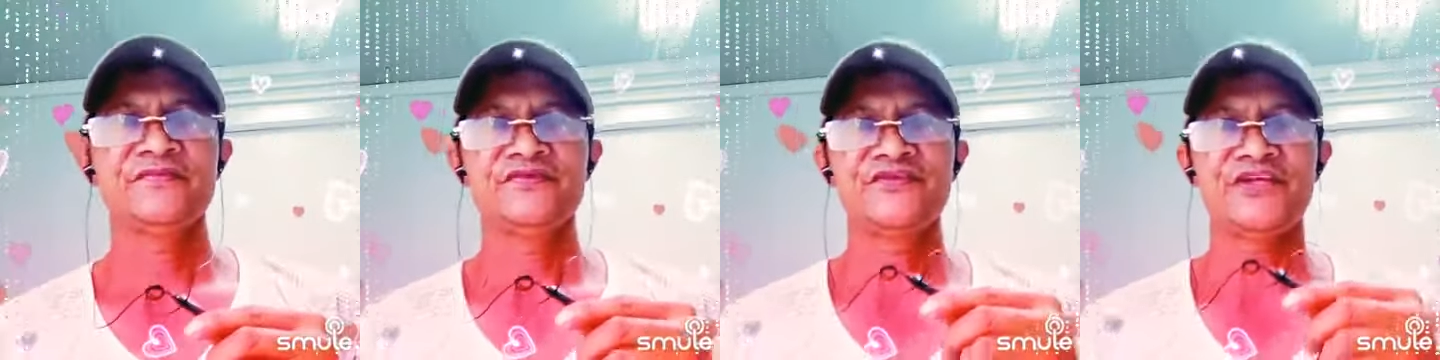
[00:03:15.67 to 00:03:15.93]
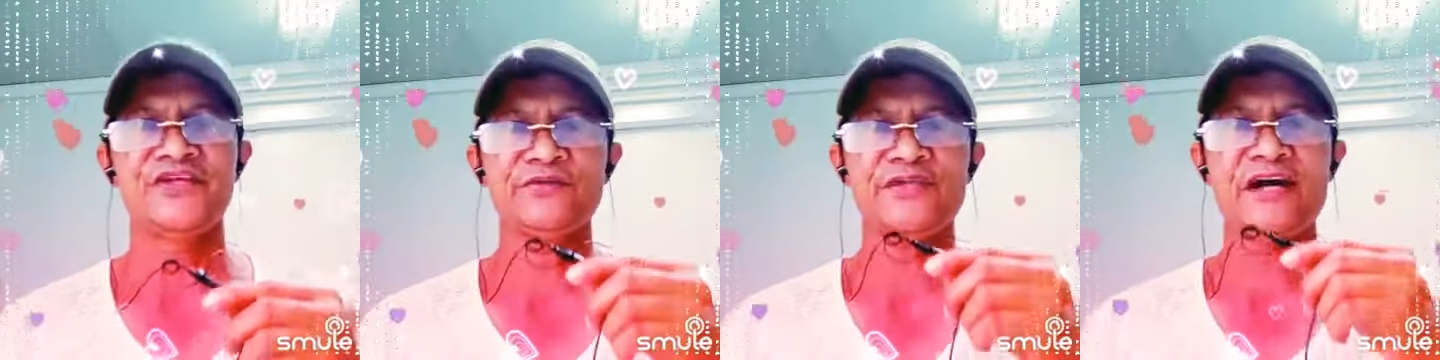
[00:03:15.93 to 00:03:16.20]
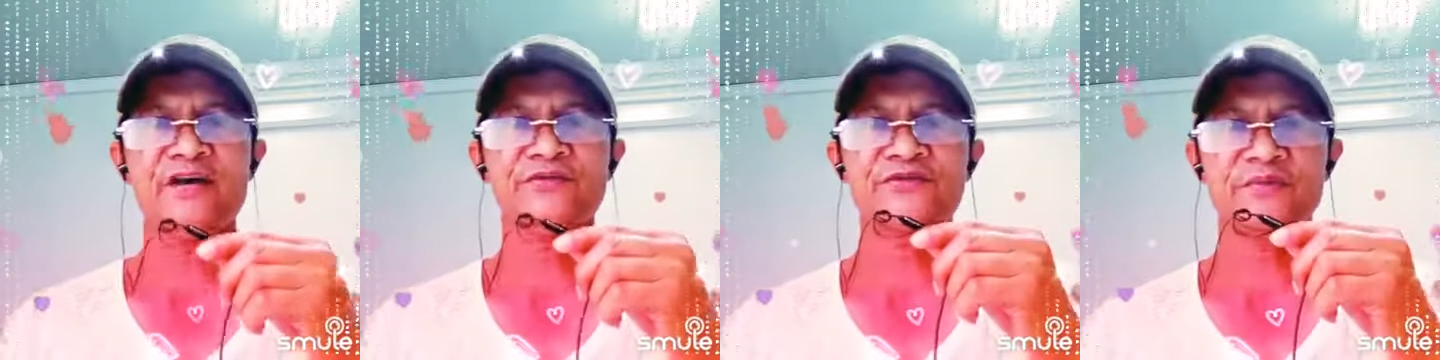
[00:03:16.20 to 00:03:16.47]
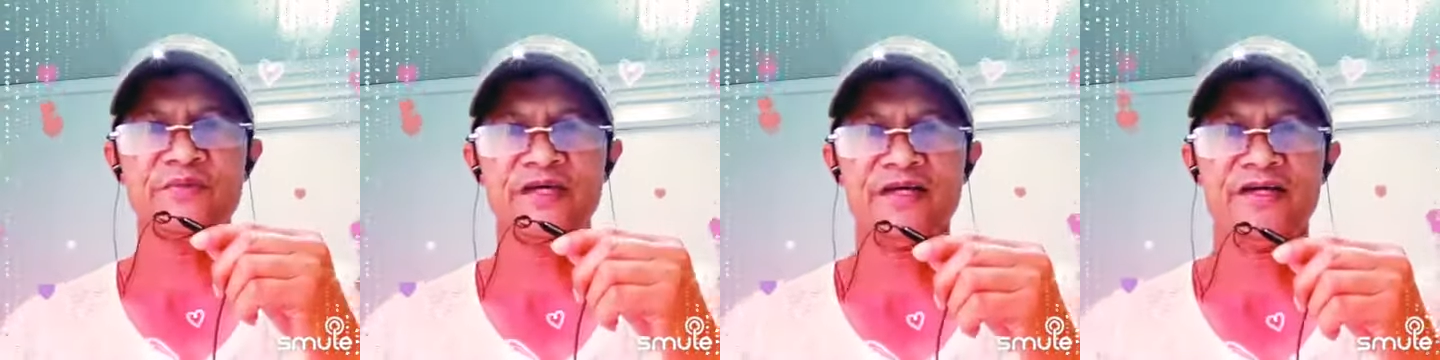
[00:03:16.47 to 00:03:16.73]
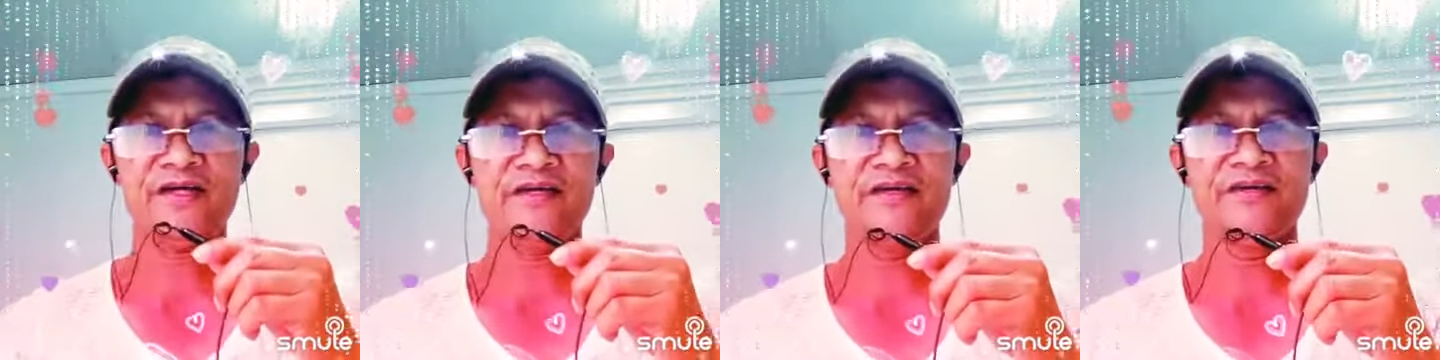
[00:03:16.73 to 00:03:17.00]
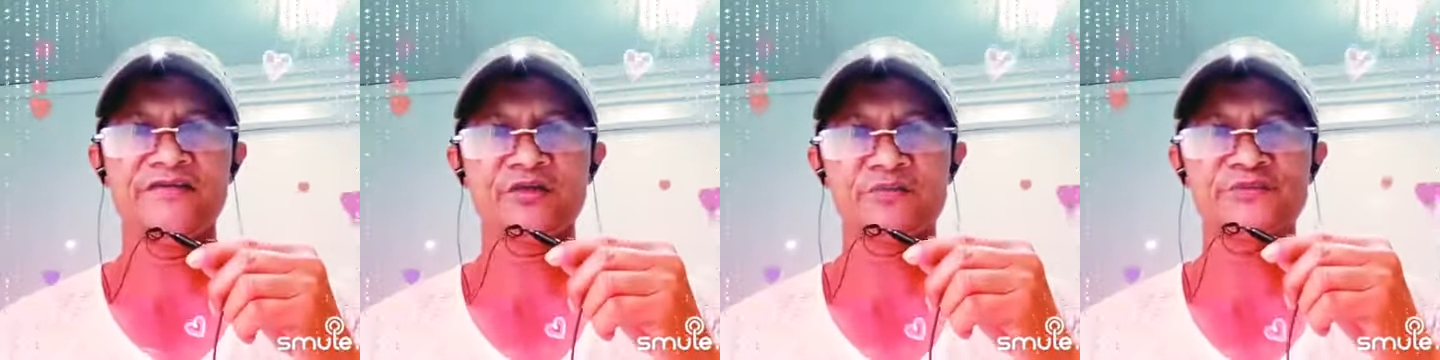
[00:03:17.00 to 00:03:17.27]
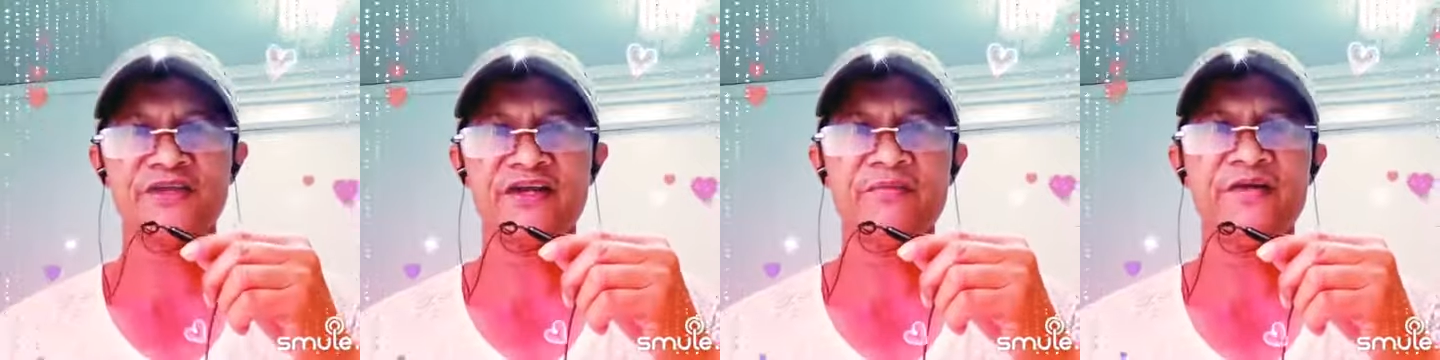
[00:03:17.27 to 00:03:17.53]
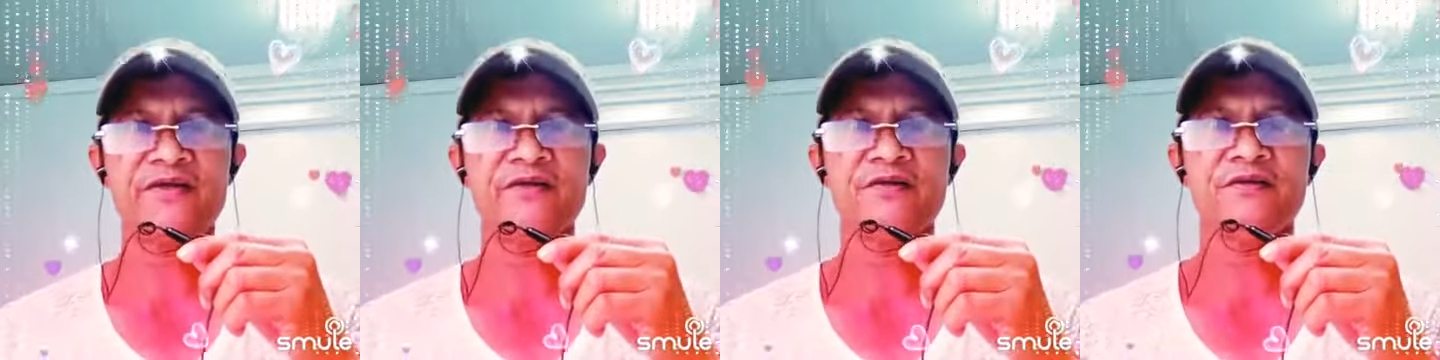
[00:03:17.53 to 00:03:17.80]
Shout out sa mga
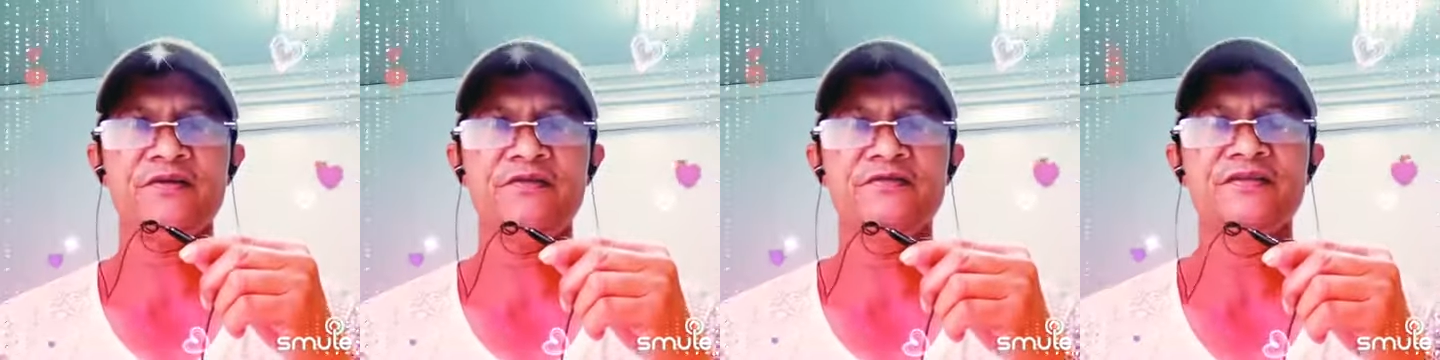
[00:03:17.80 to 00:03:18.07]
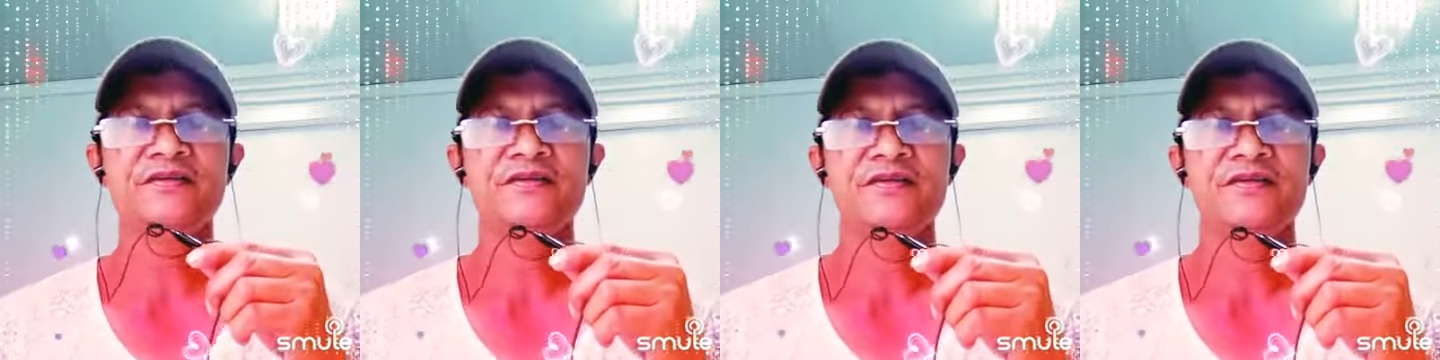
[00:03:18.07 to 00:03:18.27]
subscriber ko